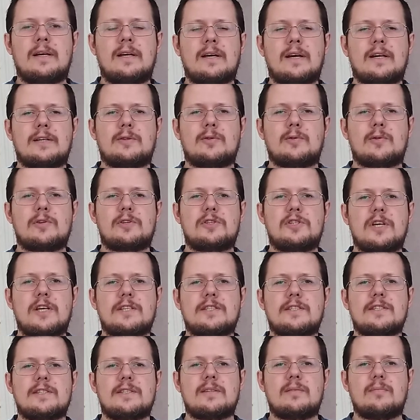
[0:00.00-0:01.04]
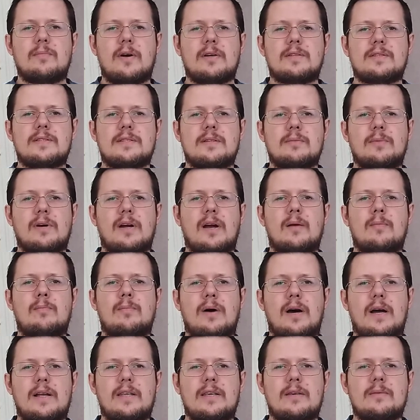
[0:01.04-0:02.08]
который часто занимается
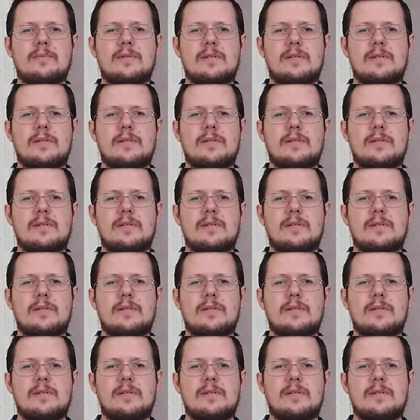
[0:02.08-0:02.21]
самокопанием,